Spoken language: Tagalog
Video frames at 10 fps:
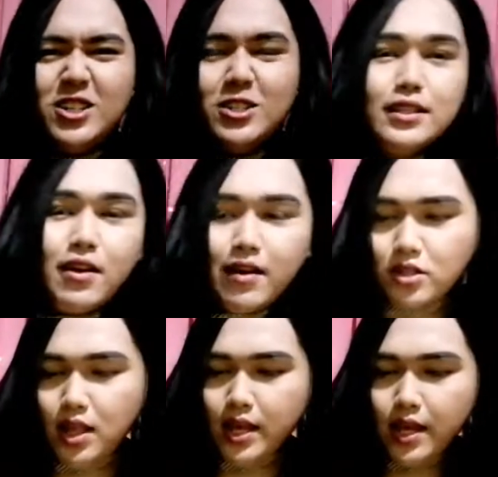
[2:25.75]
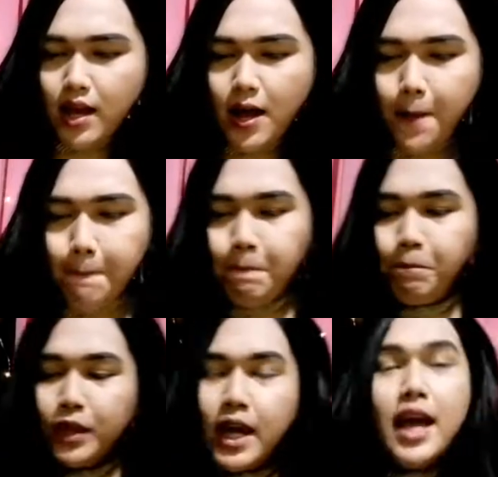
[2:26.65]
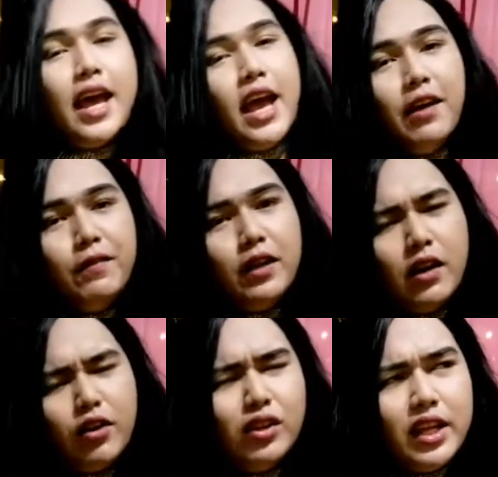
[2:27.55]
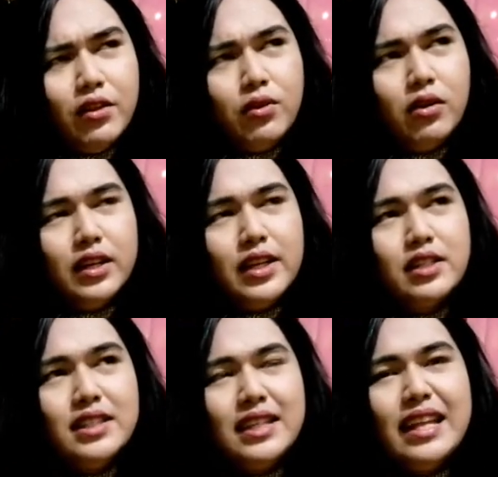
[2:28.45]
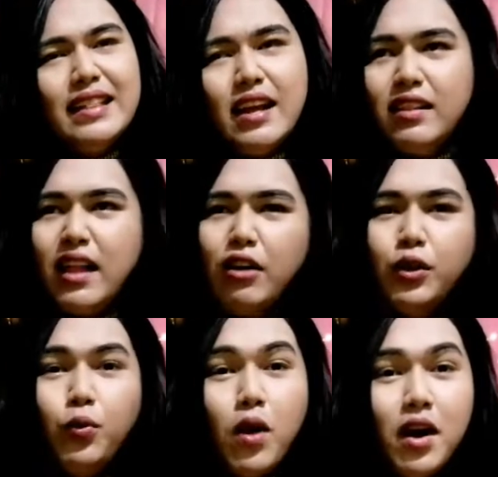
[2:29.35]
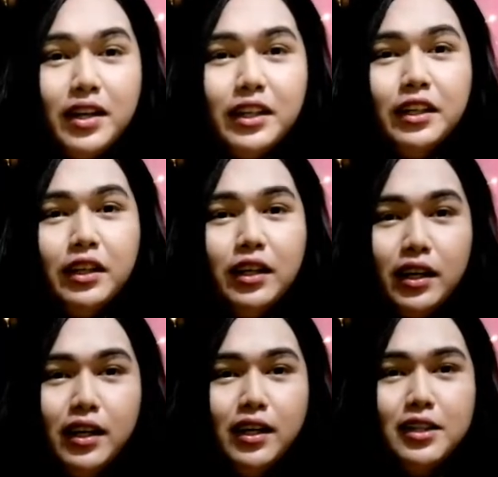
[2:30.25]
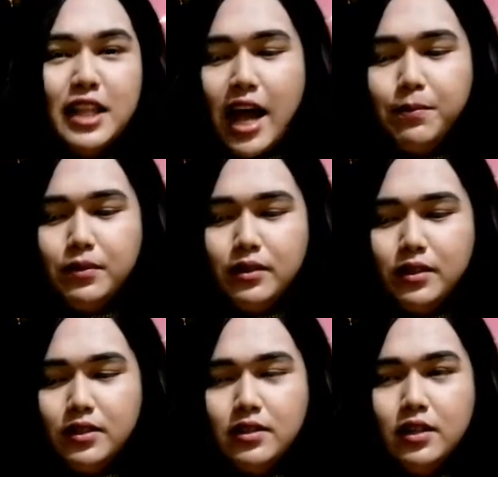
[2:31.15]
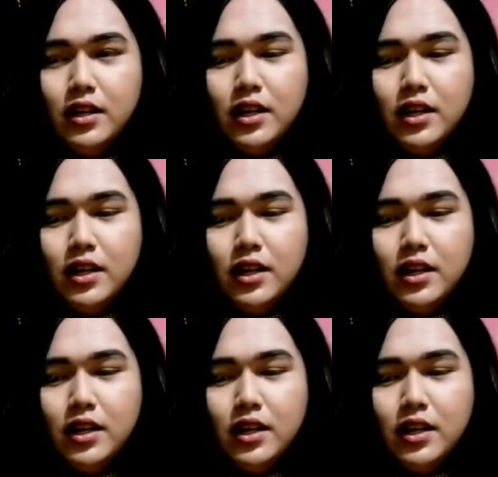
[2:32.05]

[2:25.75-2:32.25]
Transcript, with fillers: So, so, actually, um, every routine ko is nagtitake lang ako ng water, tapos